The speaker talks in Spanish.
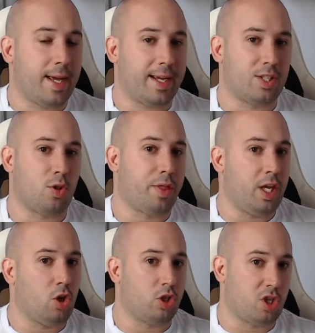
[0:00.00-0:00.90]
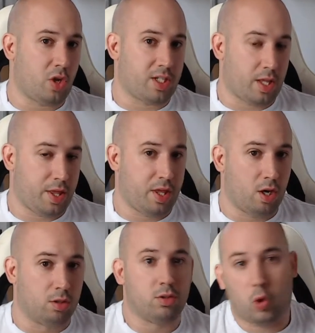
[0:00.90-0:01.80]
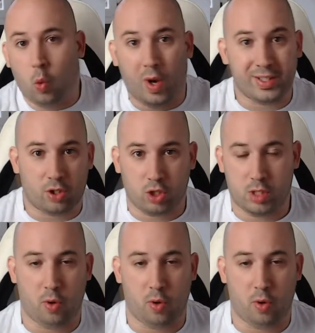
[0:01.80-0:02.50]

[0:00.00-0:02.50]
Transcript: que son 5 o 6 horas de edición, 4 si voy